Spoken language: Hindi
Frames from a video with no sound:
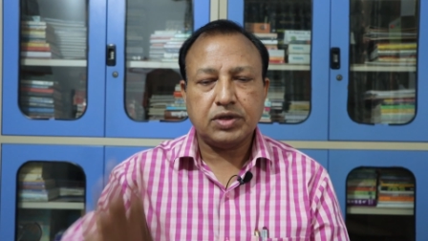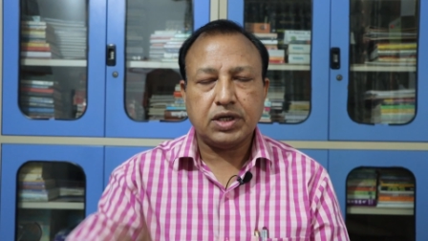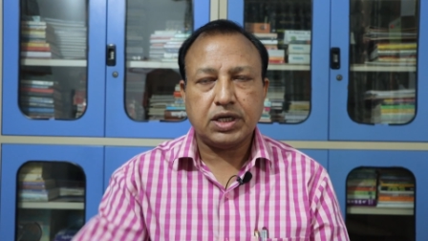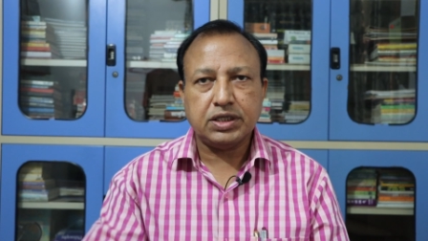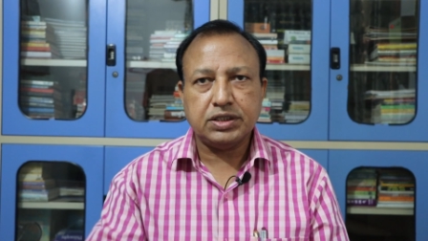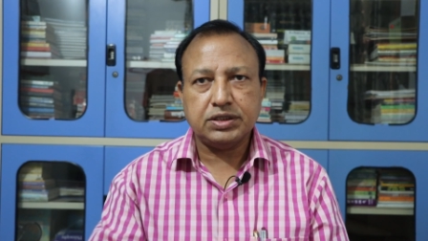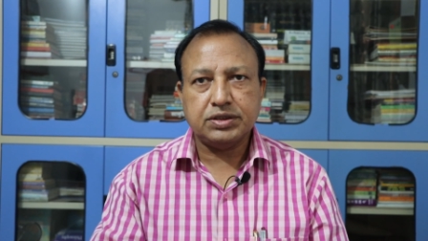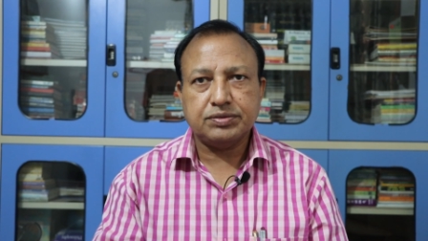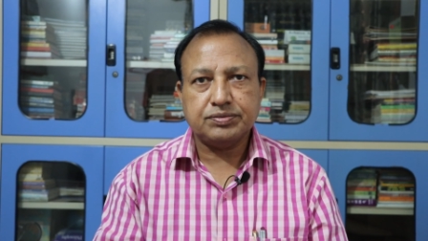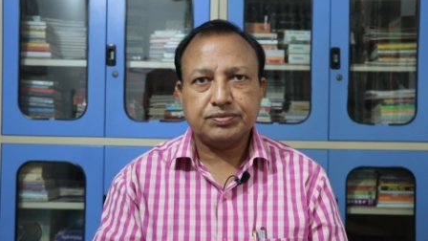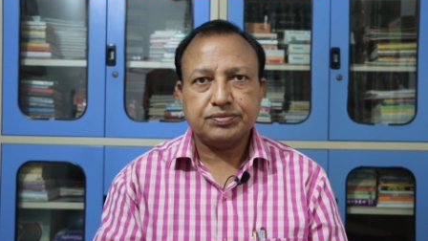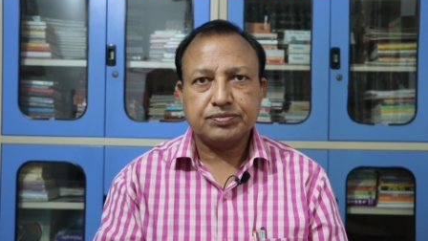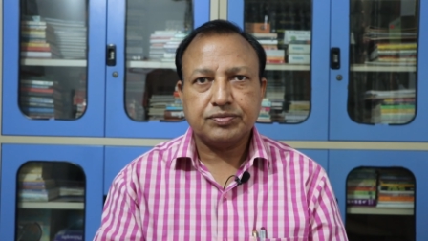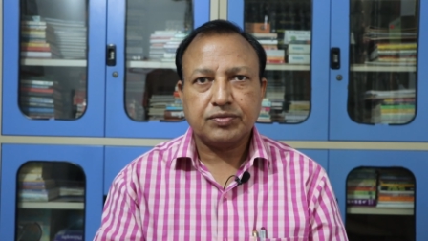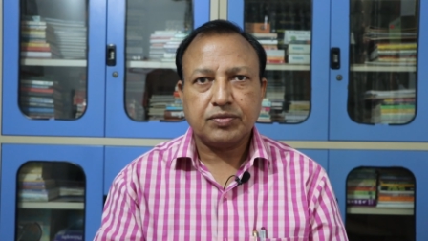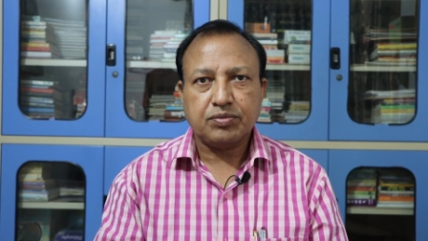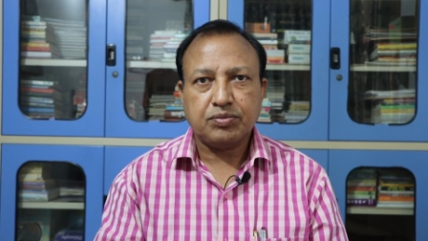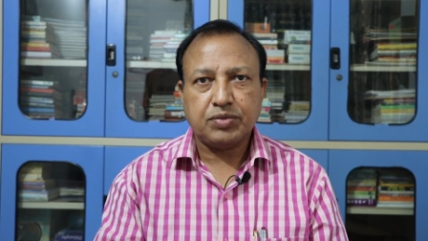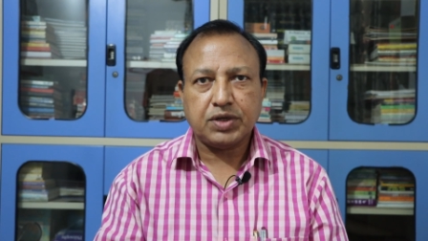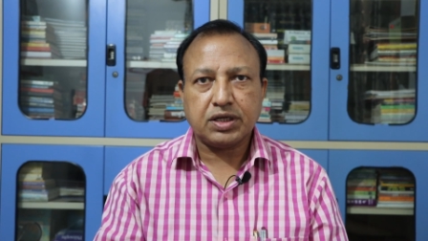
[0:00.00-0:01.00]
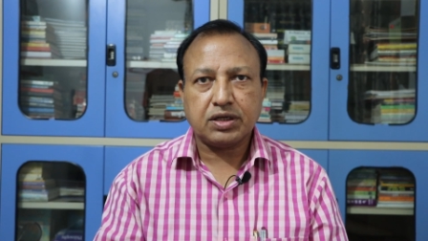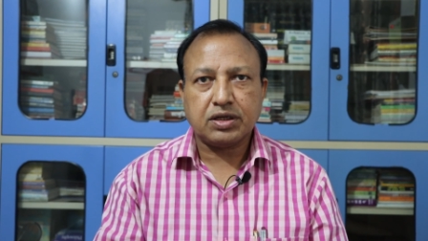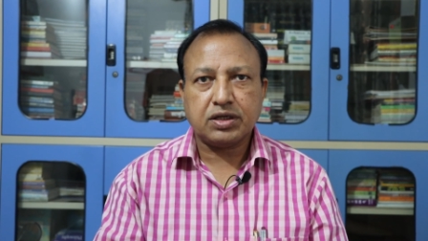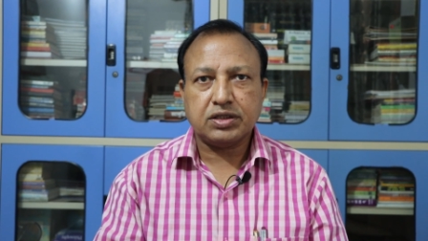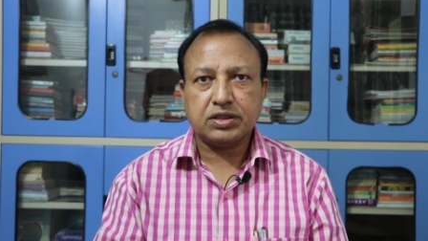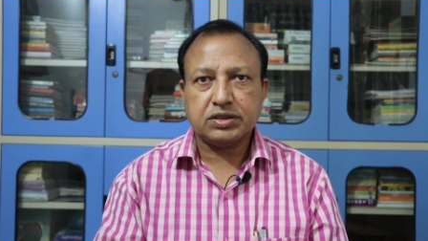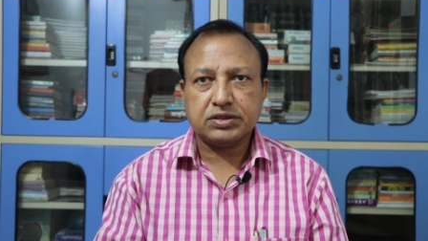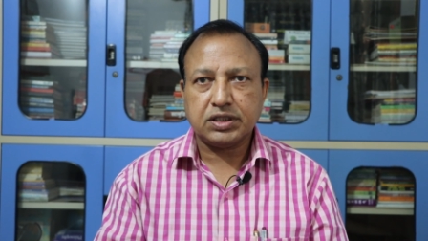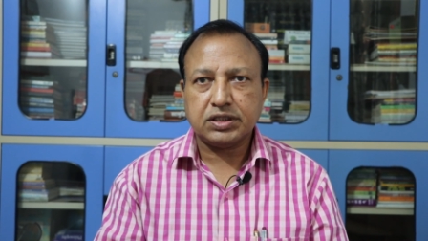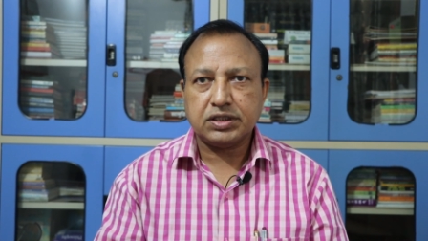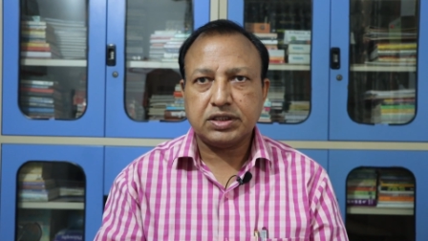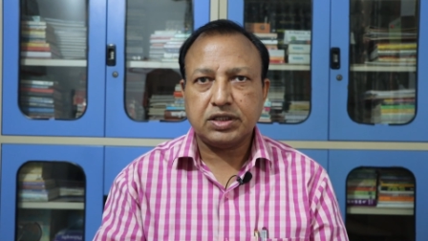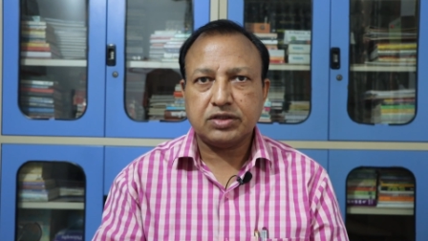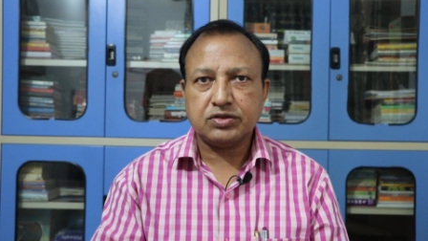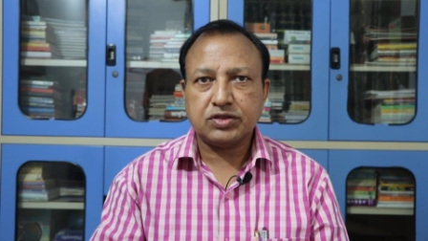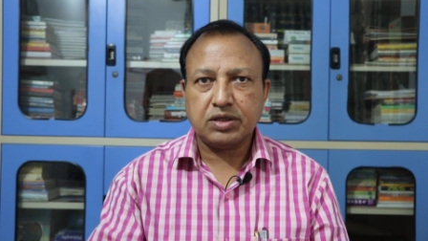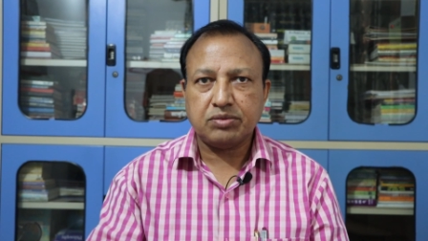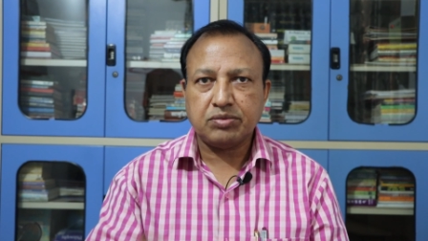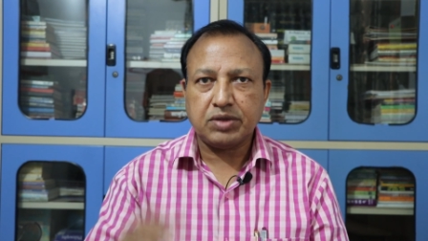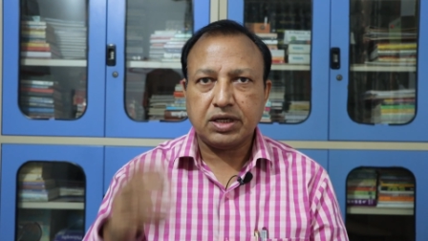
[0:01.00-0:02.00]
गाड़ी पार्क करना चाहते
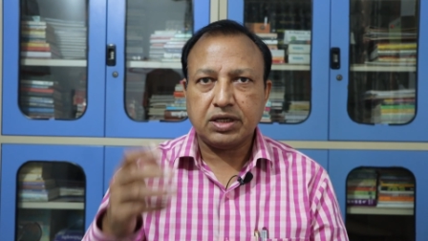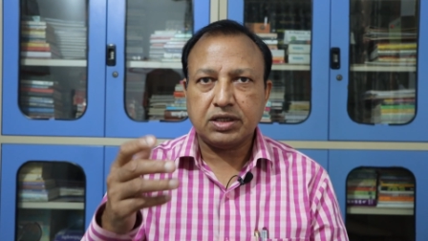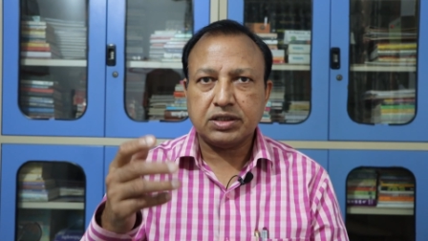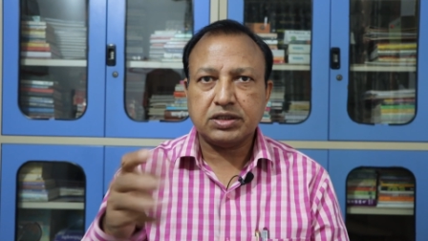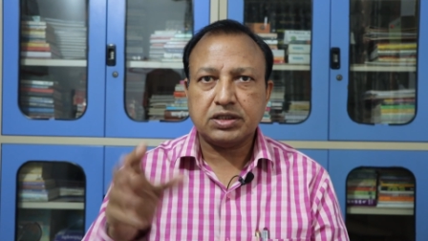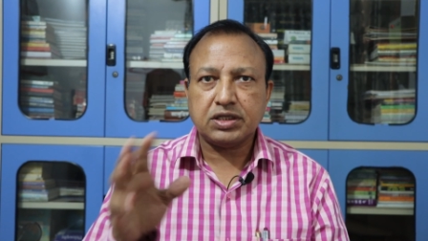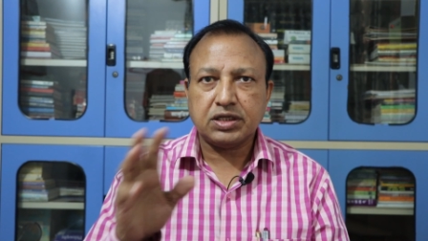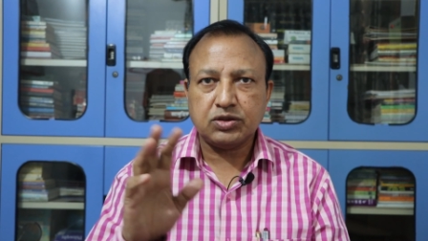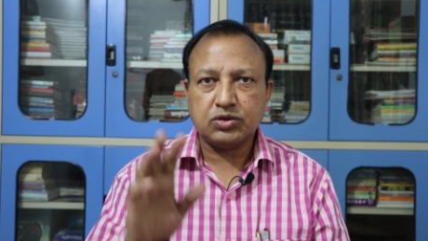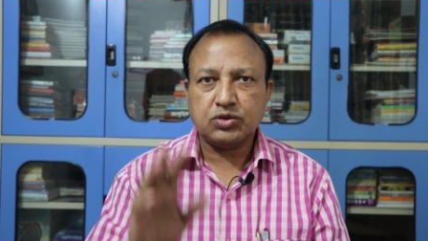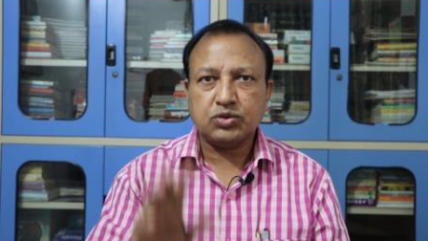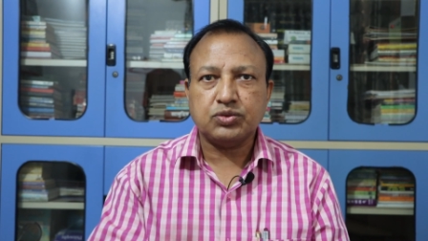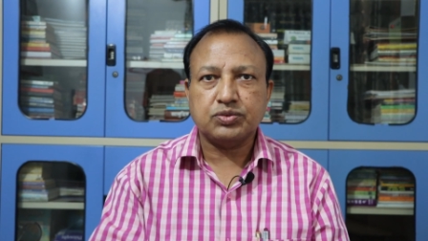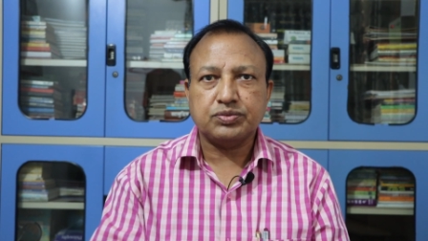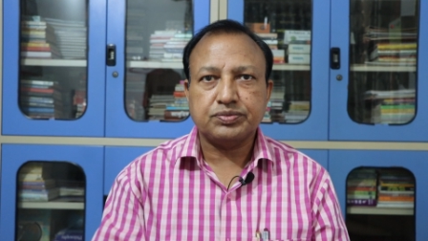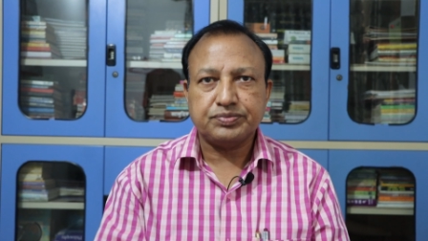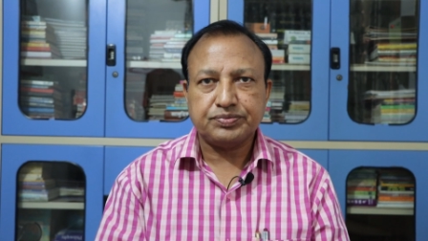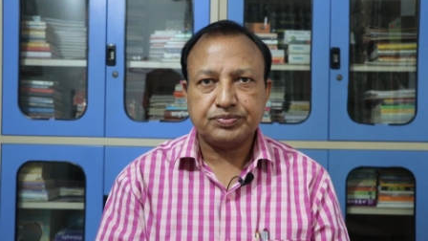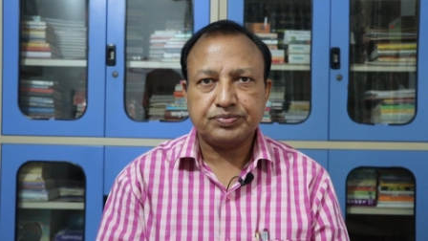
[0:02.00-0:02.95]
हैं चाहे महंगा कितना ही हो